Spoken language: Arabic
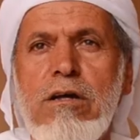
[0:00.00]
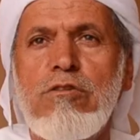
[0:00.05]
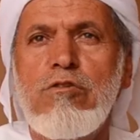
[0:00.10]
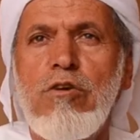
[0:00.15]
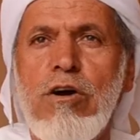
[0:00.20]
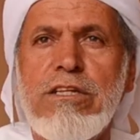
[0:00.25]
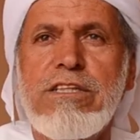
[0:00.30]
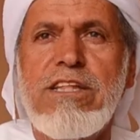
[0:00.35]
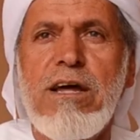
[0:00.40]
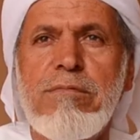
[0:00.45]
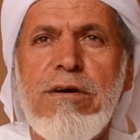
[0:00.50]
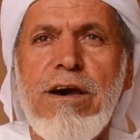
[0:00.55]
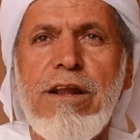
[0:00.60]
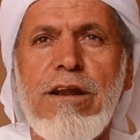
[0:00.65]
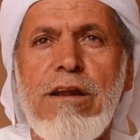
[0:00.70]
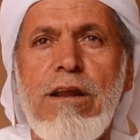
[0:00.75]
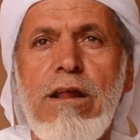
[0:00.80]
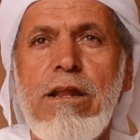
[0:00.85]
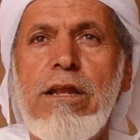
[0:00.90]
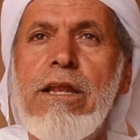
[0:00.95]

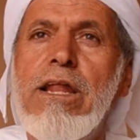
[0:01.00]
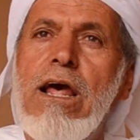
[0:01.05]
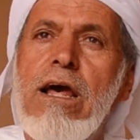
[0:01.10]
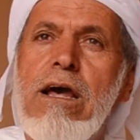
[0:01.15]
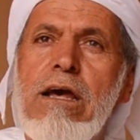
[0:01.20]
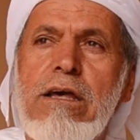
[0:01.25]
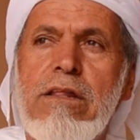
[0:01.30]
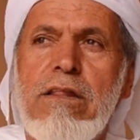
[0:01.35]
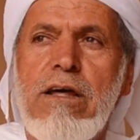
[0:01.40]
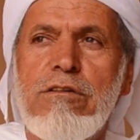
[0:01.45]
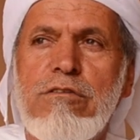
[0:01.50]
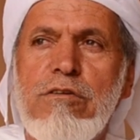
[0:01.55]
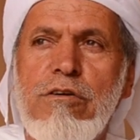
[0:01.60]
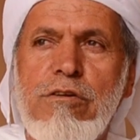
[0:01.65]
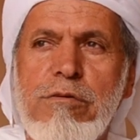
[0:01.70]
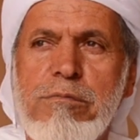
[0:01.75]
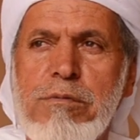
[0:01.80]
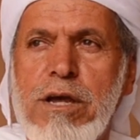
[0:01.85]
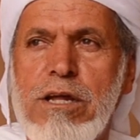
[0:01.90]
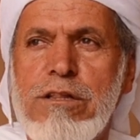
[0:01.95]
تعتبر إذا
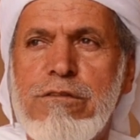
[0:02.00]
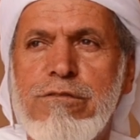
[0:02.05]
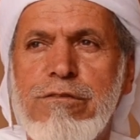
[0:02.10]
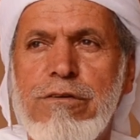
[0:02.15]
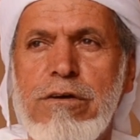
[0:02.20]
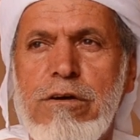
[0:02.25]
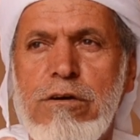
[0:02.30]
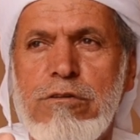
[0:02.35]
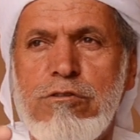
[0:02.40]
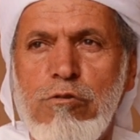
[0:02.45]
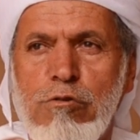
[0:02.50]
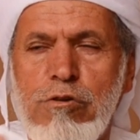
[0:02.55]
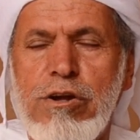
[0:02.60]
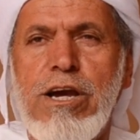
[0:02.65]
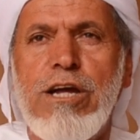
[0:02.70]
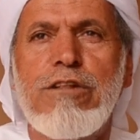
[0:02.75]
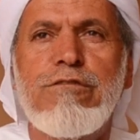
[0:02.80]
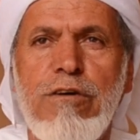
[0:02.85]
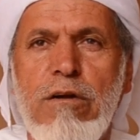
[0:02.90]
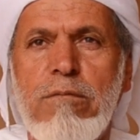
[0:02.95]
رميت آه،
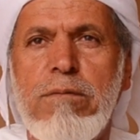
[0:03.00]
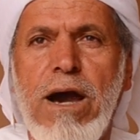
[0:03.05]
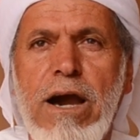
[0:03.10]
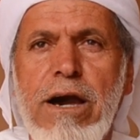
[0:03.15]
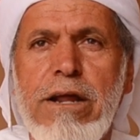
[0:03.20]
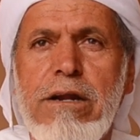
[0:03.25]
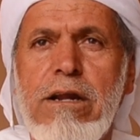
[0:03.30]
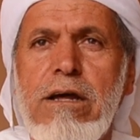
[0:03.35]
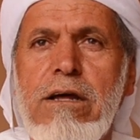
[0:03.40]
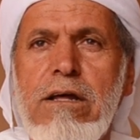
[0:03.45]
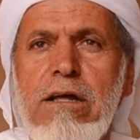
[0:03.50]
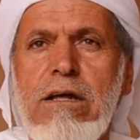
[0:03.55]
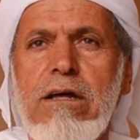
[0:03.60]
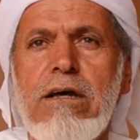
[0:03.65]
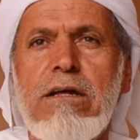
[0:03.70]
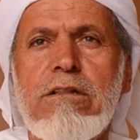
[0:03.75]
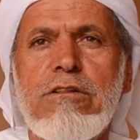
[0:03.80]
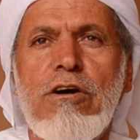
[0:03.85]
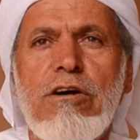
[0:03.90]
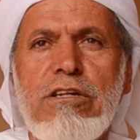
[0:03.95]
تركت في البحر
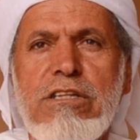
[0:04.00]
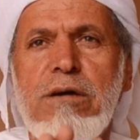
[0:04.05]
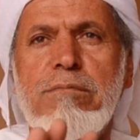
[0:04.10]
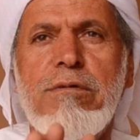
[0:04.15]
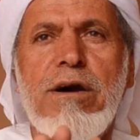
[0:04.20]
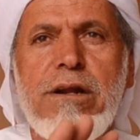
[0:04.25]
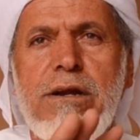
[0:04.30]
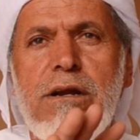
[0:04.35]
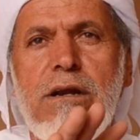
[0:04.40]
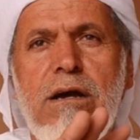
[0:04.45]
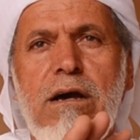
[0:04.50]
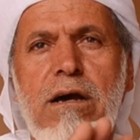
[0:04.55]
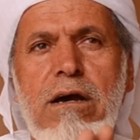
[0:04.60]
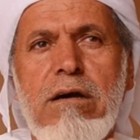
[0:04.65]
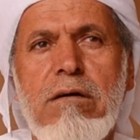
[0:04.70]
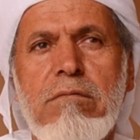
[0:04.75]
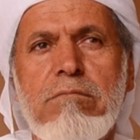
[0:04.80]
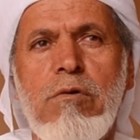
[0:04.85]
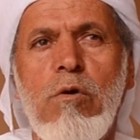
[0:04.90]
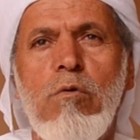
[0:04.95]
تعتبر
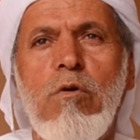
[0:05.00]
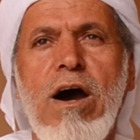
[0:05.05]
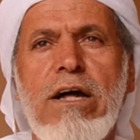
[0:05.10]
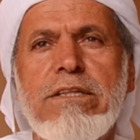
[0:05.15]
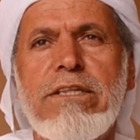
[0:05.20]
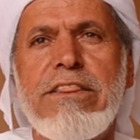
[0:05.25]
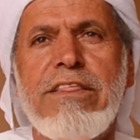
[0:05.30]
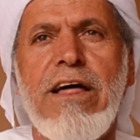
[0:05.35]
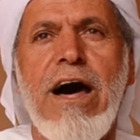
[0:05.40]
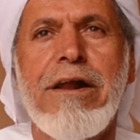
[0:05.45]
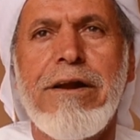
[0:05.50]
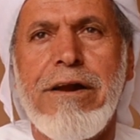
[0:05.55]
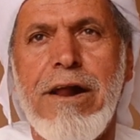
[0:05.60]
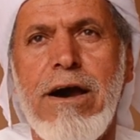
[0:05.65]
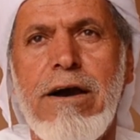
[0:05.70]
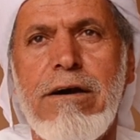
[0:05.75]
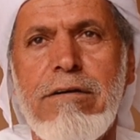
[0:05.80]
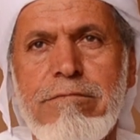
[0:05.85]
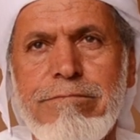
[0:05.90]
مواد ضارة